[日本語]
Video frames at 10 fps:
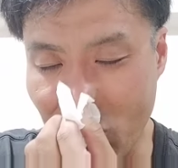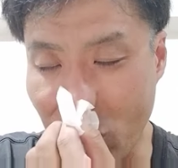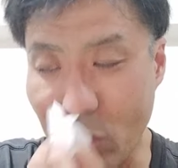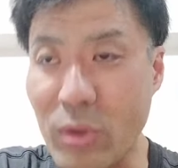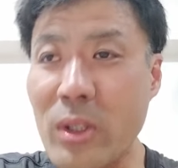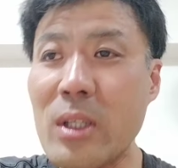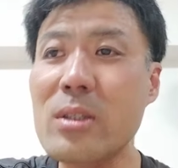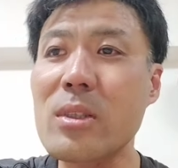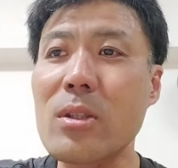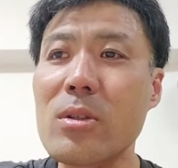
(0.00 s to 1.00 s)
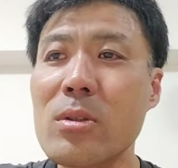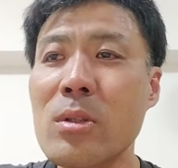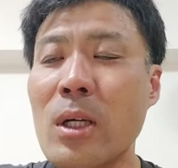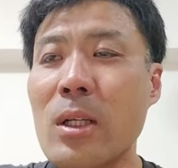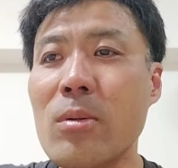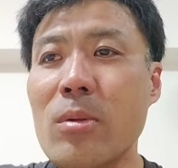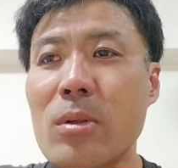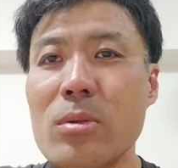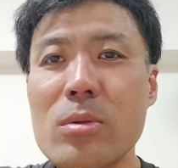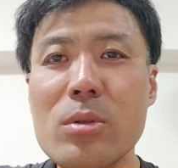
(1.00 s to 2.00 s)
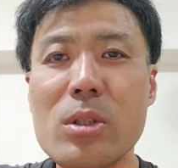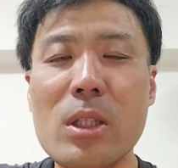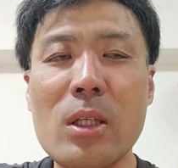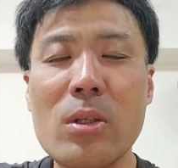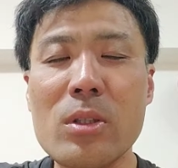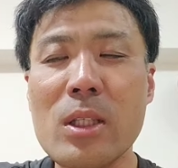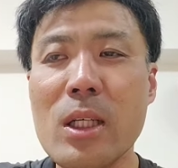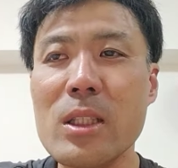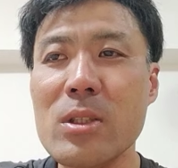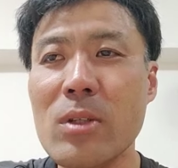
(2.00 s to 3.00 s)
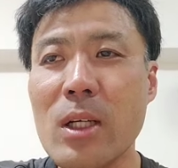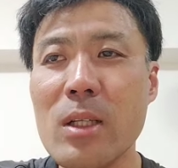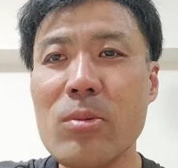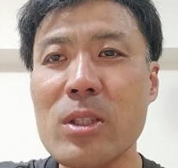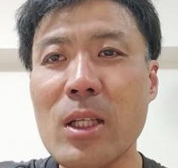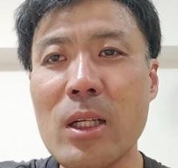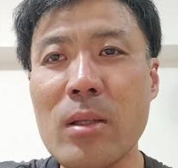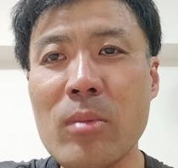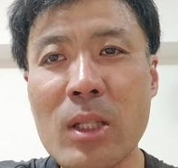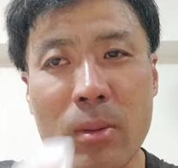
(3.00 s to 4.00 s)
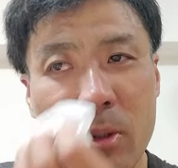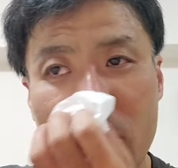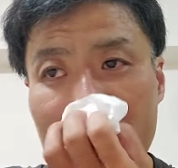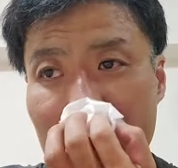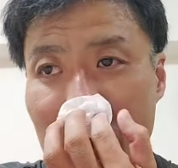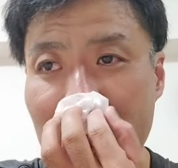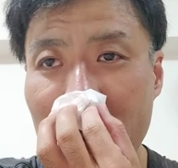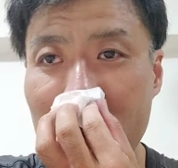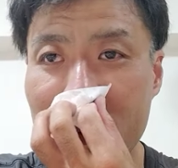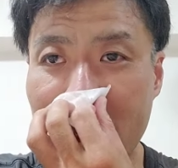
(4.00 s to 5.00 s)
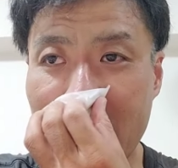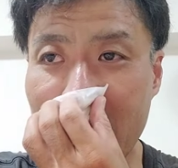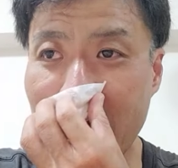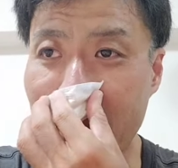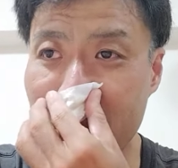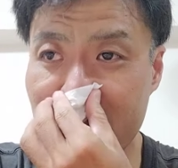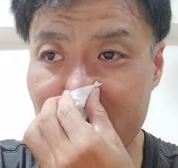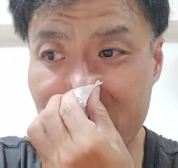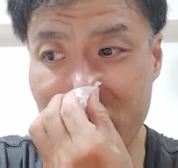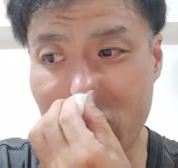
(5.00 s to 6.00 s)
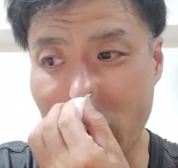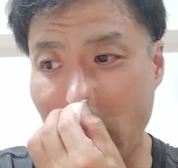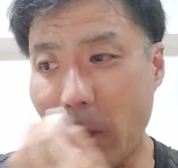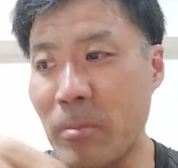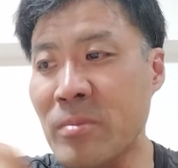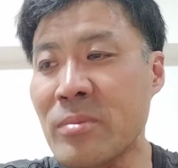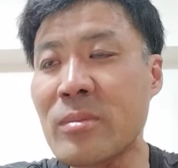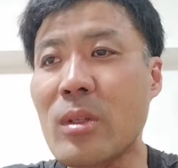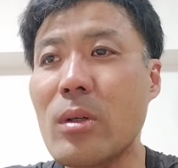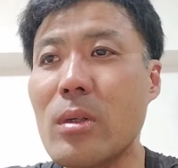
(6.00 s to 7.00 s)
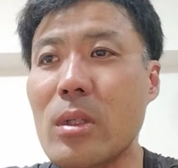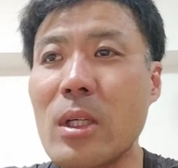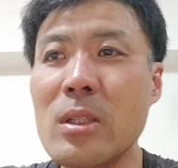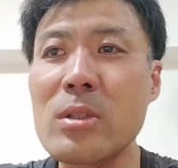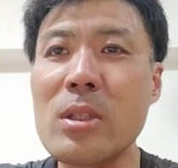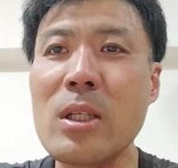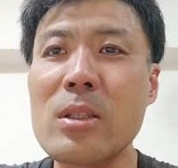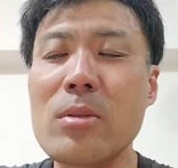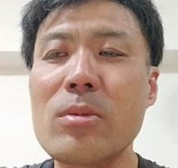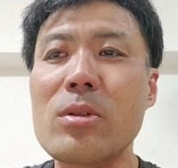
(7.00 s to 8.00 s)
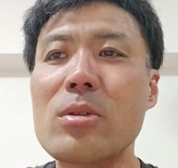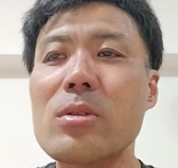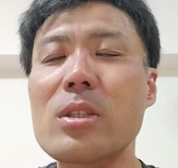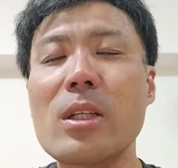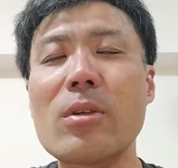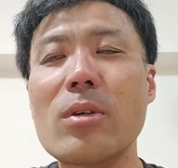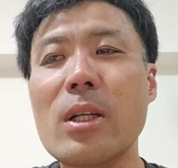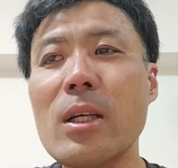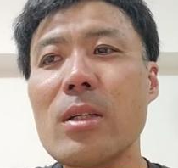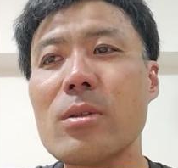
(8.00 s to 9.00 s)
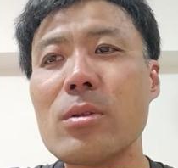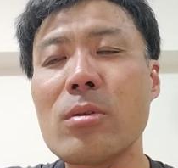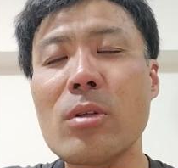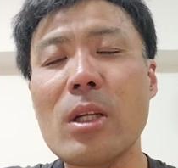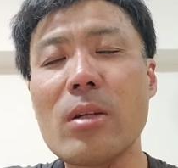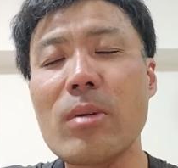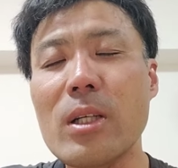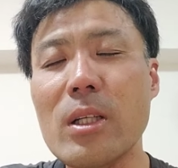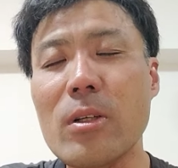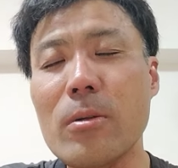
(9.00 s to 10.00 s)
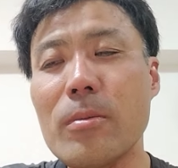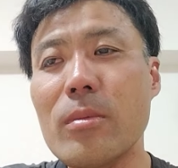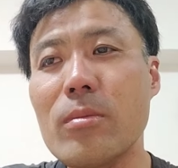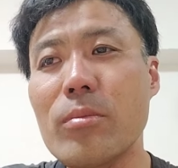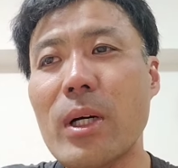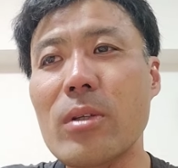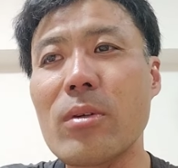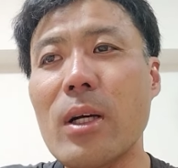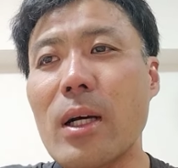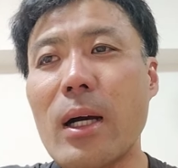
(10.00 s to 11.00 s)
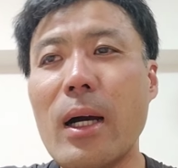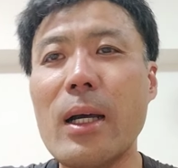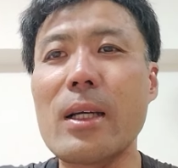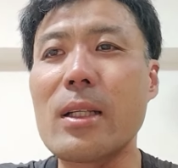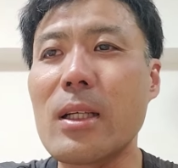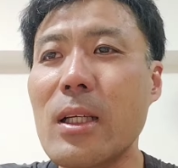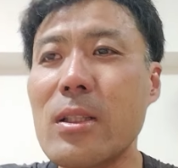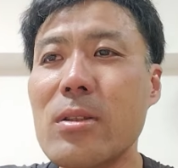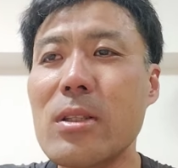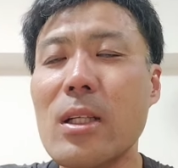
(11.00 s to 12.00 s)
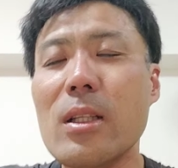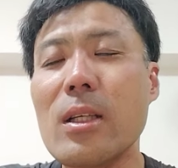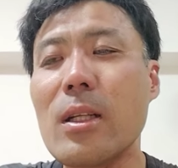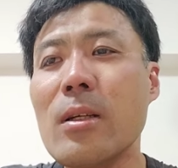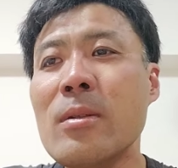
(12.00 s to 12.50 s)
とこなんですけどその中でもうちあの堺市の中でもさらに南の方の南区なんで、まあ、原付なんですよ僕車両がねフードデリバリーの。パートナーが相方原付きなんでね